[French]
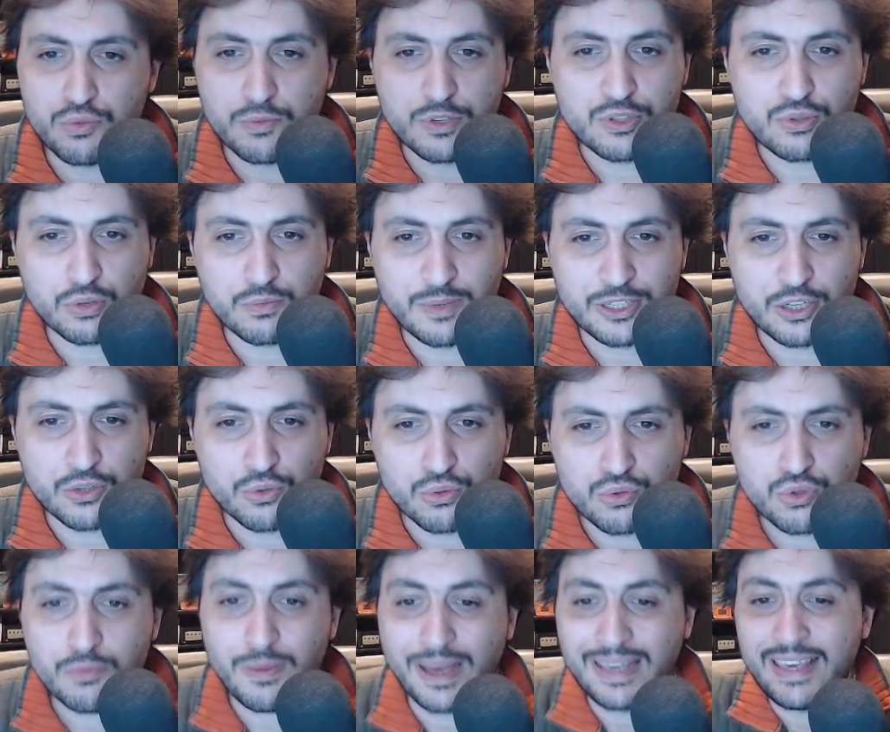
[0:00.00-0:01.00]
mets sur ma chaîne
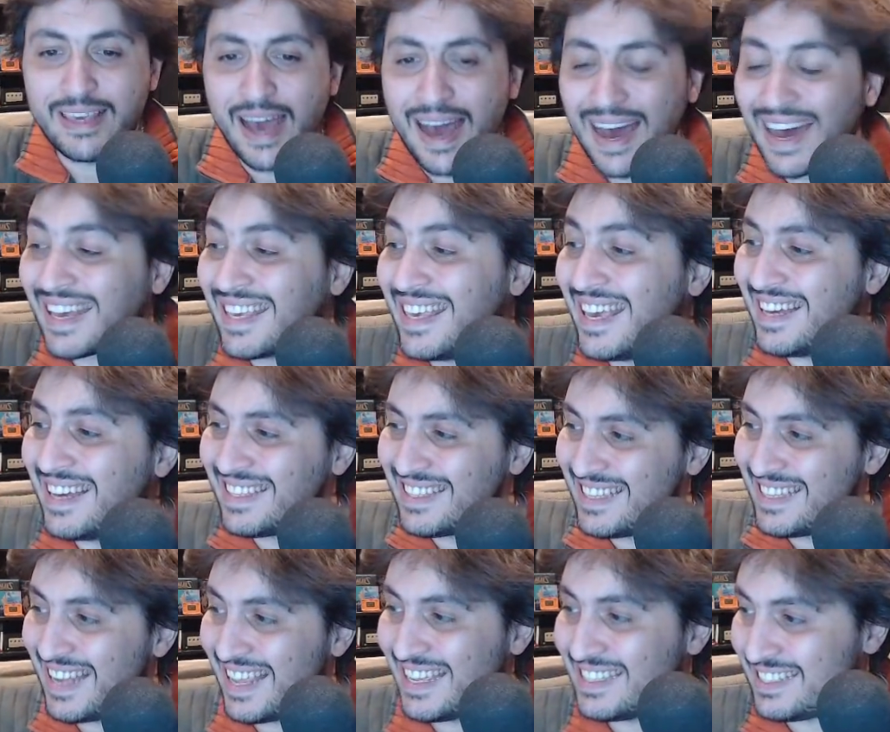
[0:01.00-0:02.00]
YouTube. Il y a rien
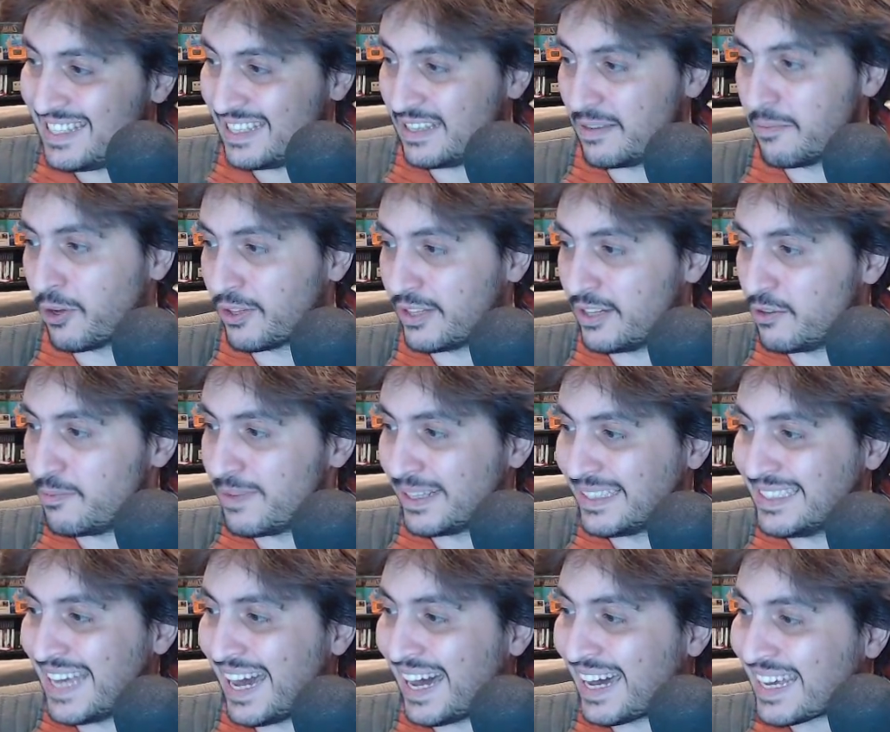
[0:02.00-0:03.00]
qui l'indique, bordel de merde.
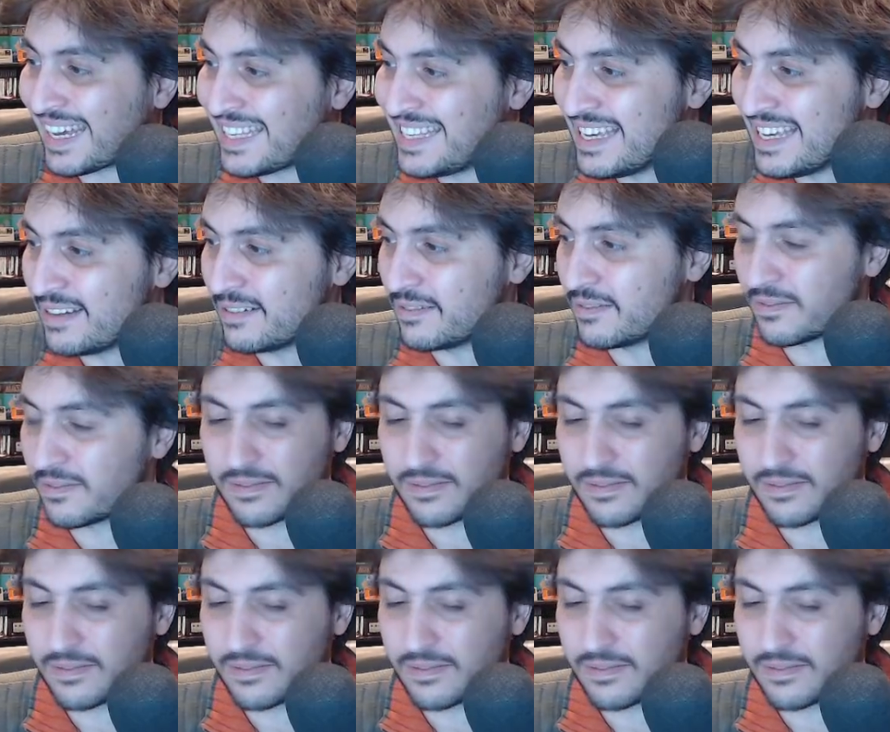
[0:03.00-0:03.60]
Il y a rien.